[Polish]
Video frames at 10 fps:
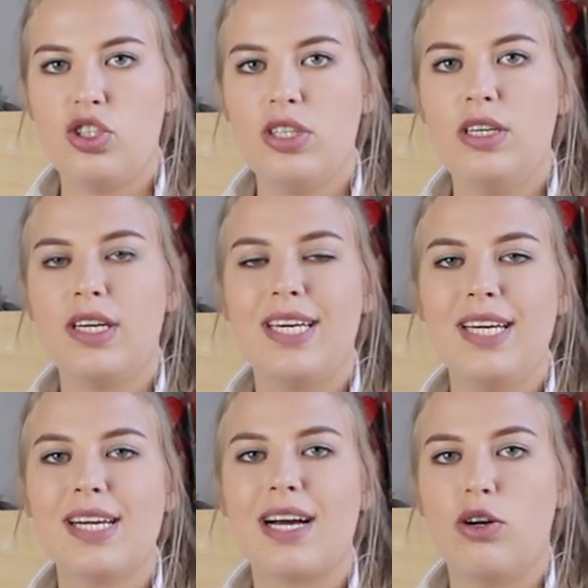czyli
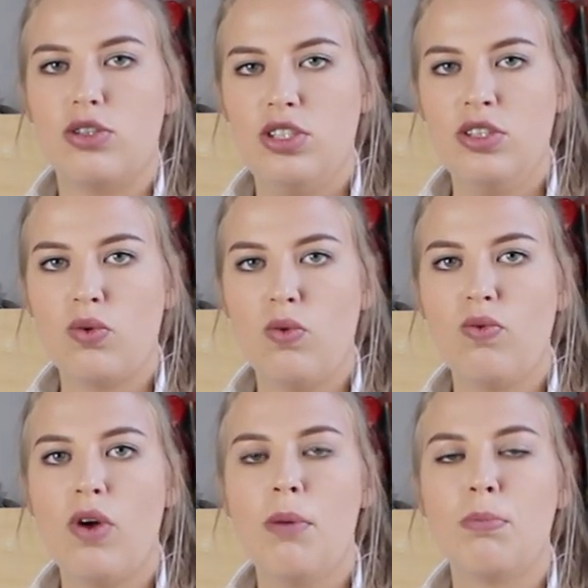kilka
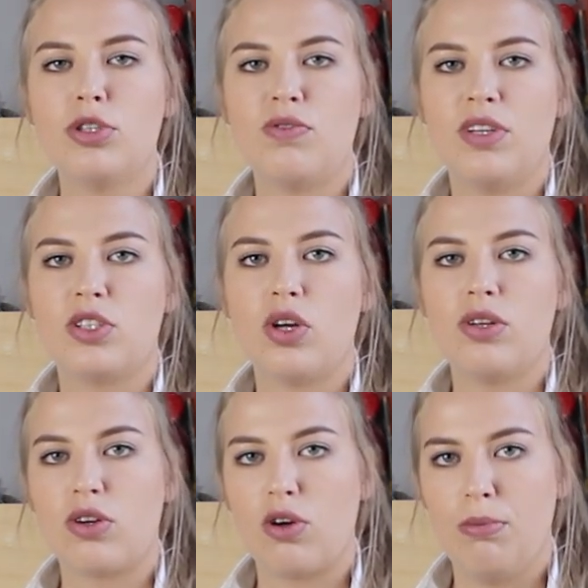odcinków
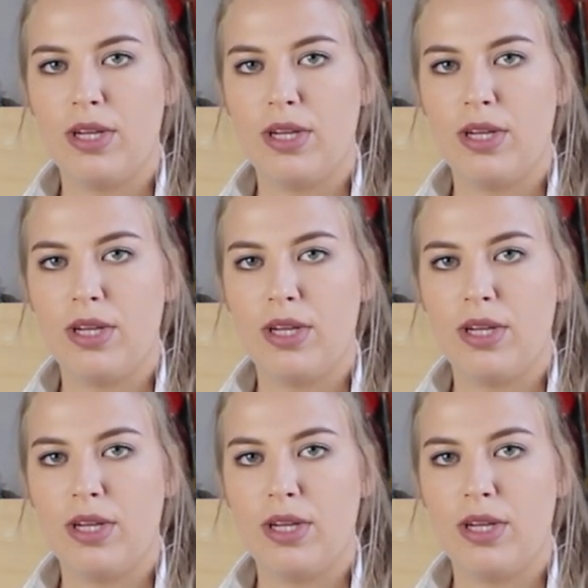poświęconych